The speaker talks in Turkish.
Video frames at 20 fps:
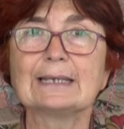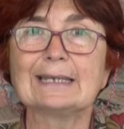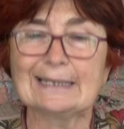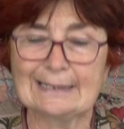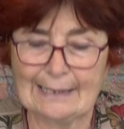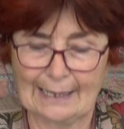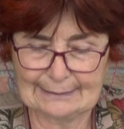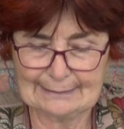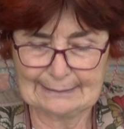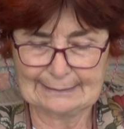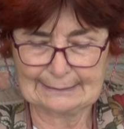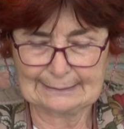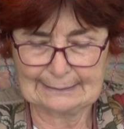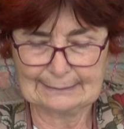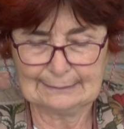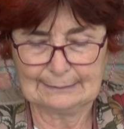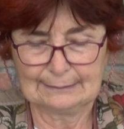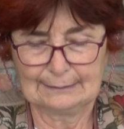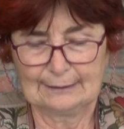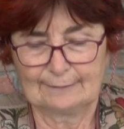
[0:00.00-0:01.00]

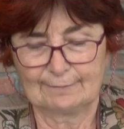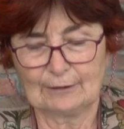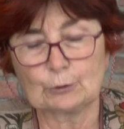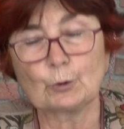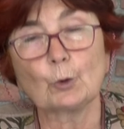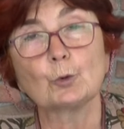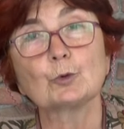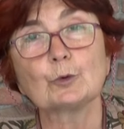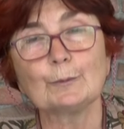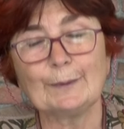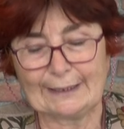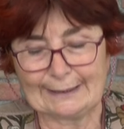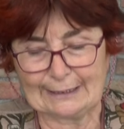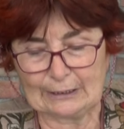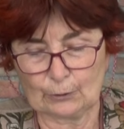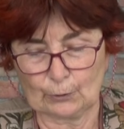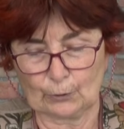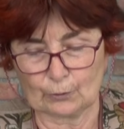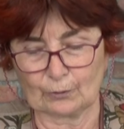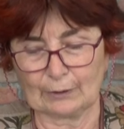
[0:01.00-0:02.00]
inandığı ve doğru
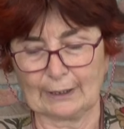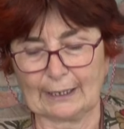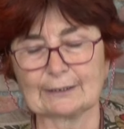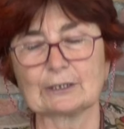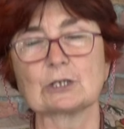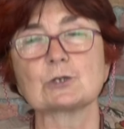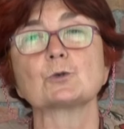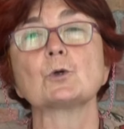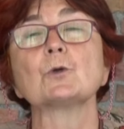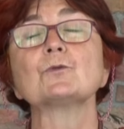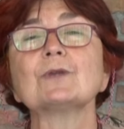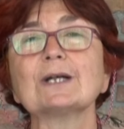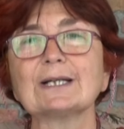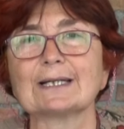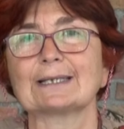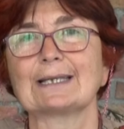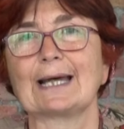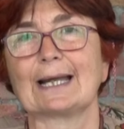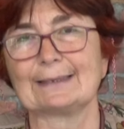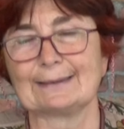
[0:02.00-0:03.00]
bildiği konularda sonuna
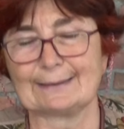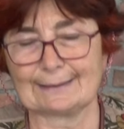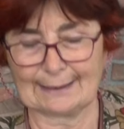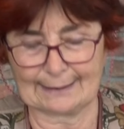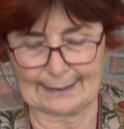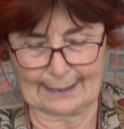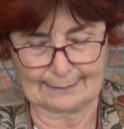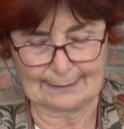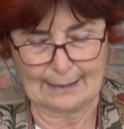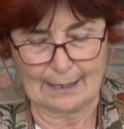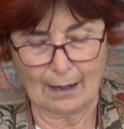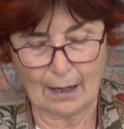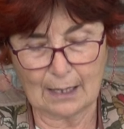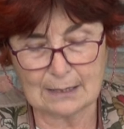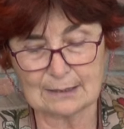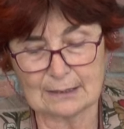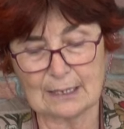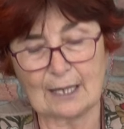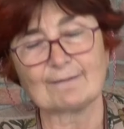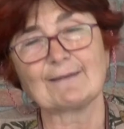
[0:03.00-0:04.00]
kadar direnen,
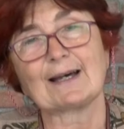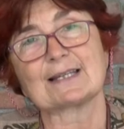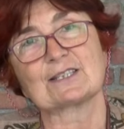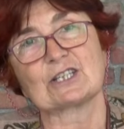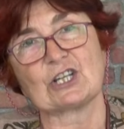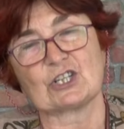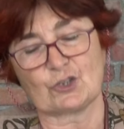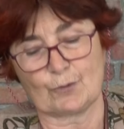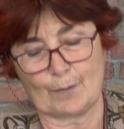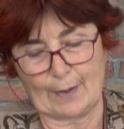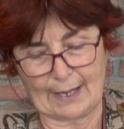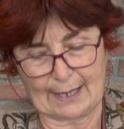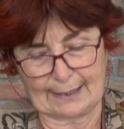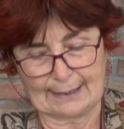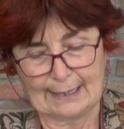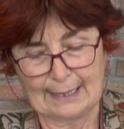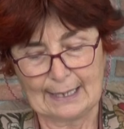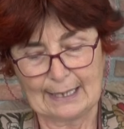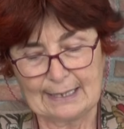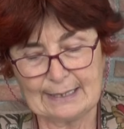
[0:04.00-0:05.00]
asla vazgeçmeyen,
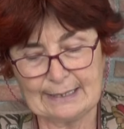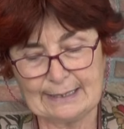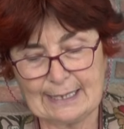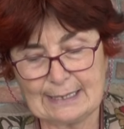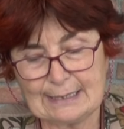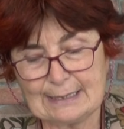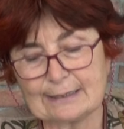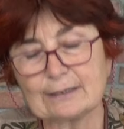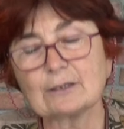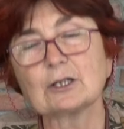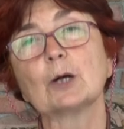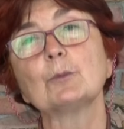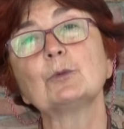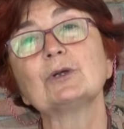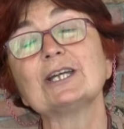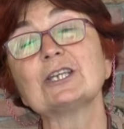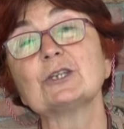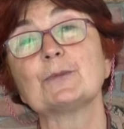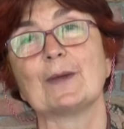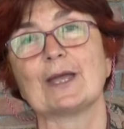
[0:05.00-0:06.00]
yenilgi
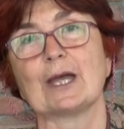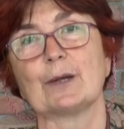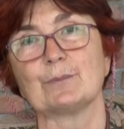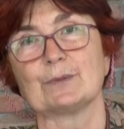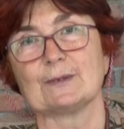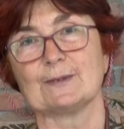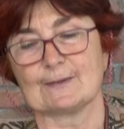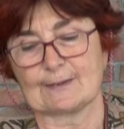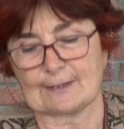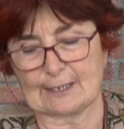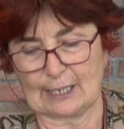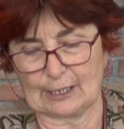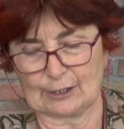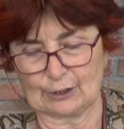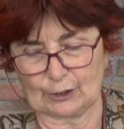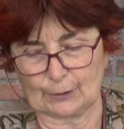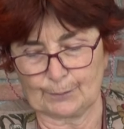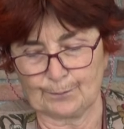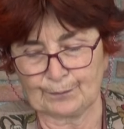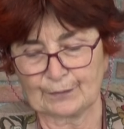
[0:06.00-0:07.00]
kabul etmeyen bir
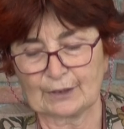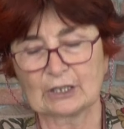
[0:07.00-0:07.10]
insandı.